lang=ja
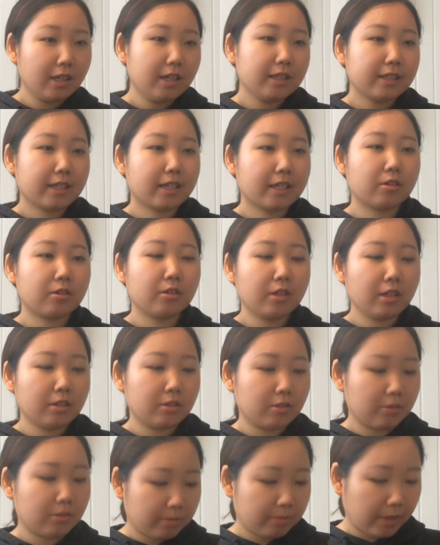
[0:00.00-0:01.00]
てかこれ
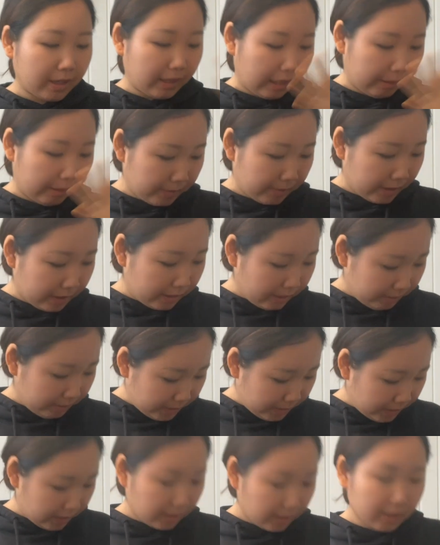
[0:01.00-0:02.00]
そのまあ前
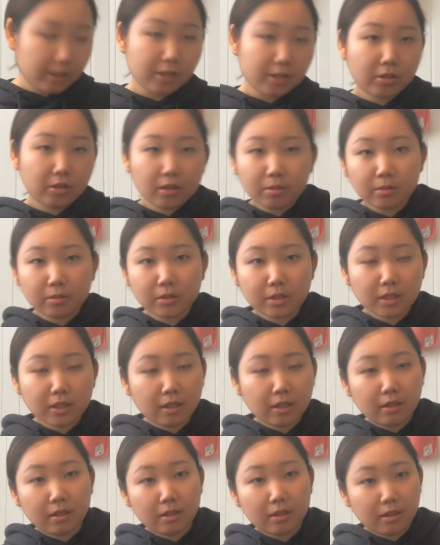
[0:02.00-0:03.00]
アメリカ行った時も使っ
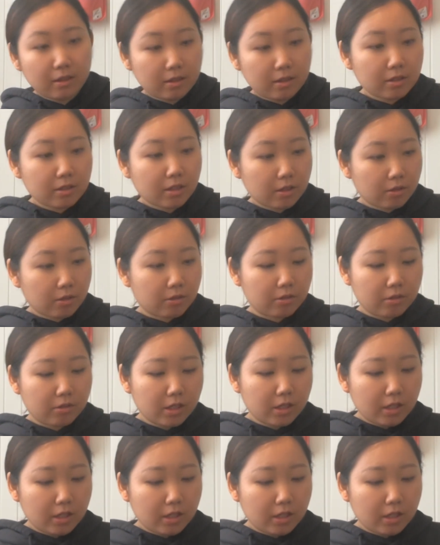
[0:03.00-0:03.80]
てたんですけど